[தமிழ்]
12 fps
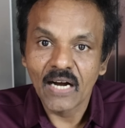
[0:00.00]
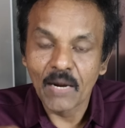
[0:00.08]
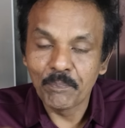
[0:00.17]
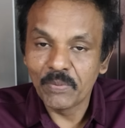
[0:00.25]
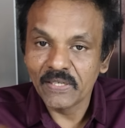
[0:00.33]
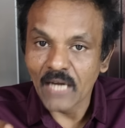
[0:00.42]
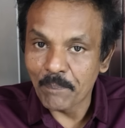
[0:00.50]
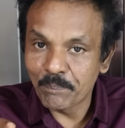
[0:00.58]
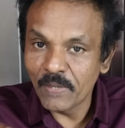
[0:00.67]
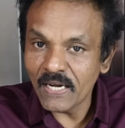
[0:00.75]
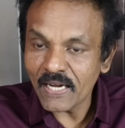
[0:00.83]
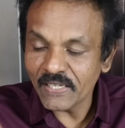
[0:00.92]
அப்
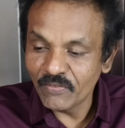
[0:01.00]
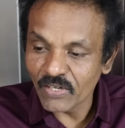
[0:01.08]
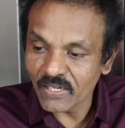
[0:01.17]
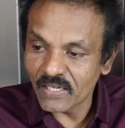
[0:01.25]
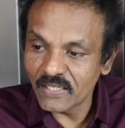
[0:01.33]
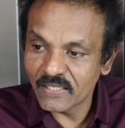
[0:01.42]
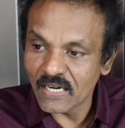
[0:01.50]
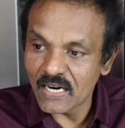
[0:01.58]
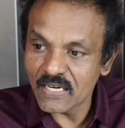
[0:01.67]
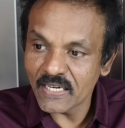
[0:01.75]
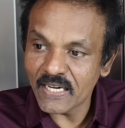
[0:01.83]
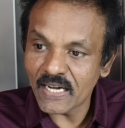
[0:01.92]
அப்போ
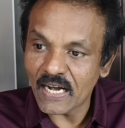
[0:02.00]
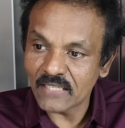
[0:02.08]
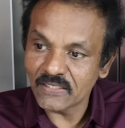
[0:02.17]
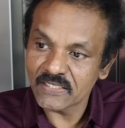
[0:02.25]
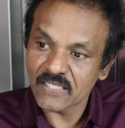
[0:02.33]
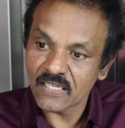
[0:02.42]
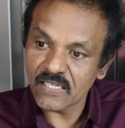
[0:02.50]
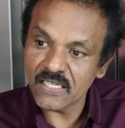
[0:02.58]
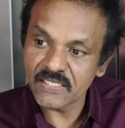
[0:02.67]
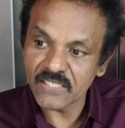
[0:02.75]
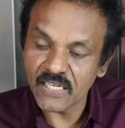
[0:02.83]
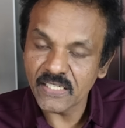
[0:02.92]
இவர்களுக்கான அந்த
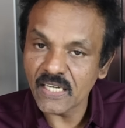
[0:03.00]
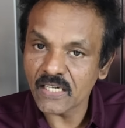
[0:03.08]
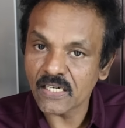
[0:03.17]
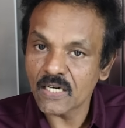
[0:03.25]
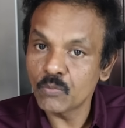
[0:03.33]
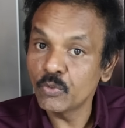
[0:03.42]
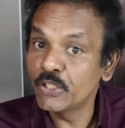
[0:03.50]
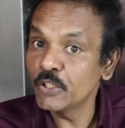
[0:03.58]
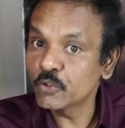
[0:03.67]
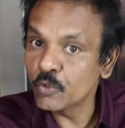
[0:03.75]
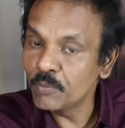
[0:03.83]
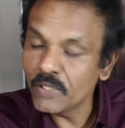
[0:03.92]
சங்கராச்சாரியாருக்கான
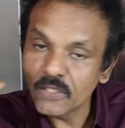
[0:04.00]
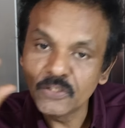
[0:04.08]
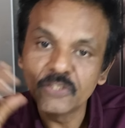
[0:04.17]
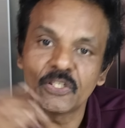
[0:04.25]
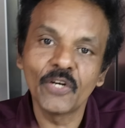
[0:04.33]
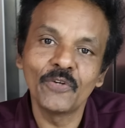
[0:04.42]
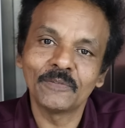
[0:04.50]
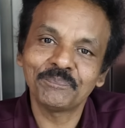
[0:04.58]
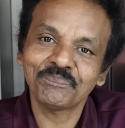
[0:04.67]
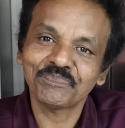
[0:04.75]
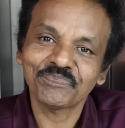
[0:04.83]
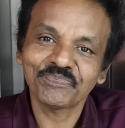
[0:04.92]
முக்கியத்துவம் இருந்து தெரியும்
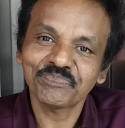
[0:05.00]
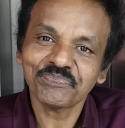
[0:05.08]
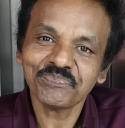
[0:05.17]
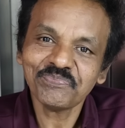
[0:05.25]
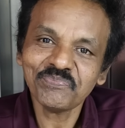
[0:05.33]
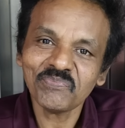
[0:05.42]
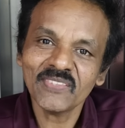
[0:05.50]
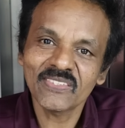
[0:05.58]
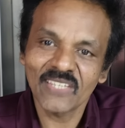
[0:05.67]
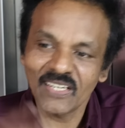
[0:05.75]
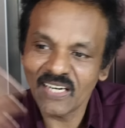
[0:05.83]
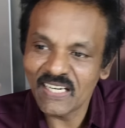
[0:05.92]

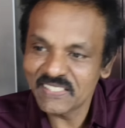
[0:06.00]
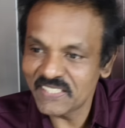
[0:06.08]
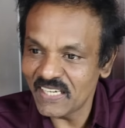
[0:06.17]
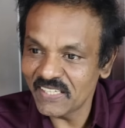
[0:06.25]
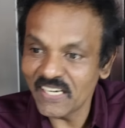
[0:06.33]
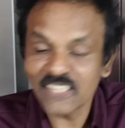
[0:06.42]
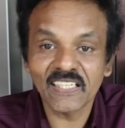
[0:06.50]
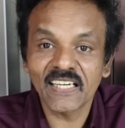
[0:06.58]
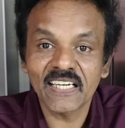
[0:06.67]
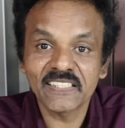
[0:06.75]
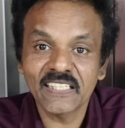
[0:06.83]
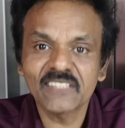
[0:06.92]
சங்கராச்சாரியார்
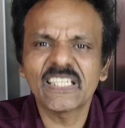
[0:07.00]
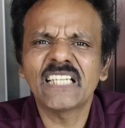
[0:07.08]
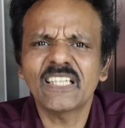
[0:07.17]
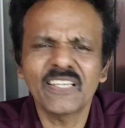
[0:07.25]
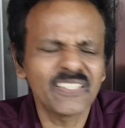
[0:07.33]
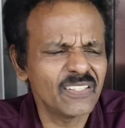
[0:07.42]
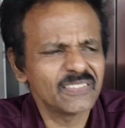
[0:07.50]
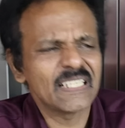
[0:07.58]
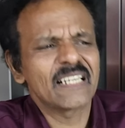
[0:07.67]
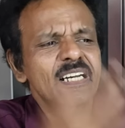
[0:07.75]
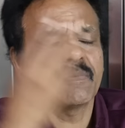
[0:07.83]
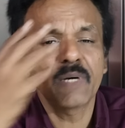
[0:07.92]
சங்கராச்சாரியார் சாதாரண நினைக்கிறோம்
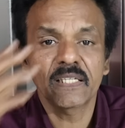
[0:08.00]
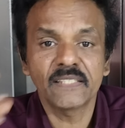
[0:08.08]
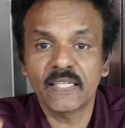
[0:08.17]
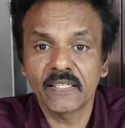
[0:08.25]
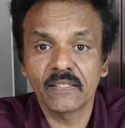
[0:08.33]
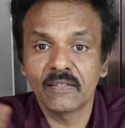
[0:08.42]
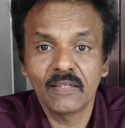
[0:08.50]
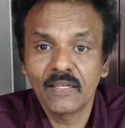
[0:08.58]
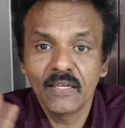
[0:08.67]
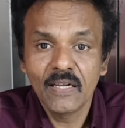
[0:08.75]
சங்கர மடம் தான் நினைக்கிறோம்